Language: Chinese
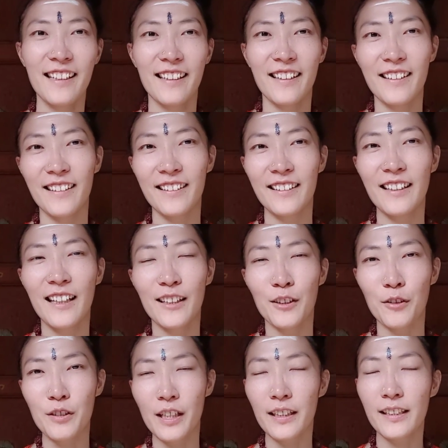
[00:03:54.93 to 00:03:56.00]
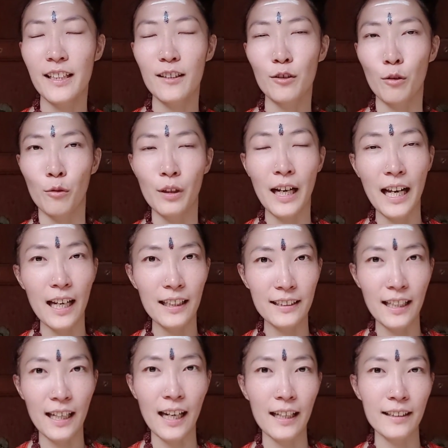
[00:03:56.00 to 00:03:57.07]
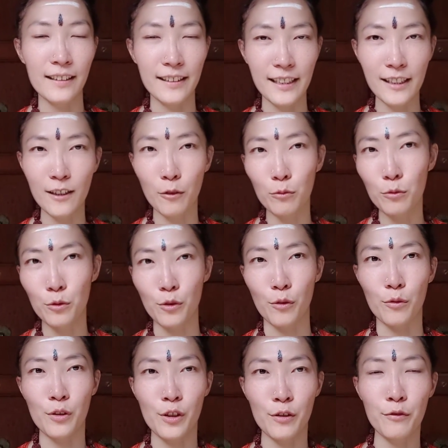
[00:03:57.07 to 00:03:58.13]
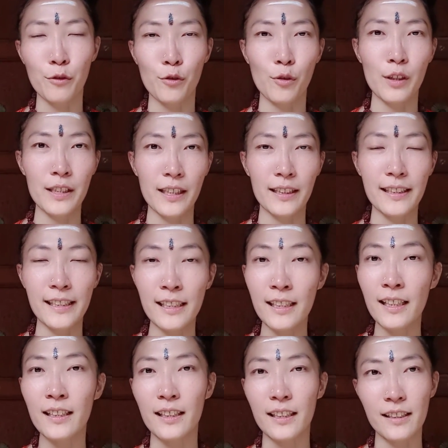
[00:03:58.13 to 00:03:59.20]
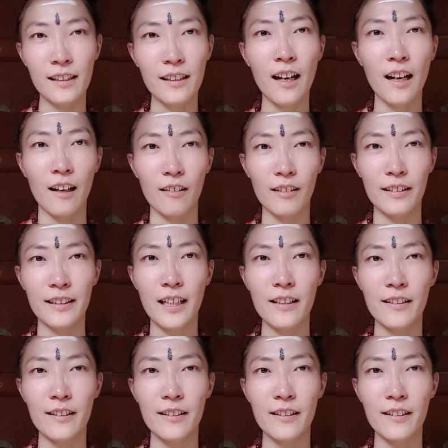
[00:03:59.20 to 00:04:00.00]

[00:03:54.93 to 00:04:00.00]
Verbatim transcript: 嗯，有这些从开拉萨来的新的物种。师傅说这个基因已经好了，但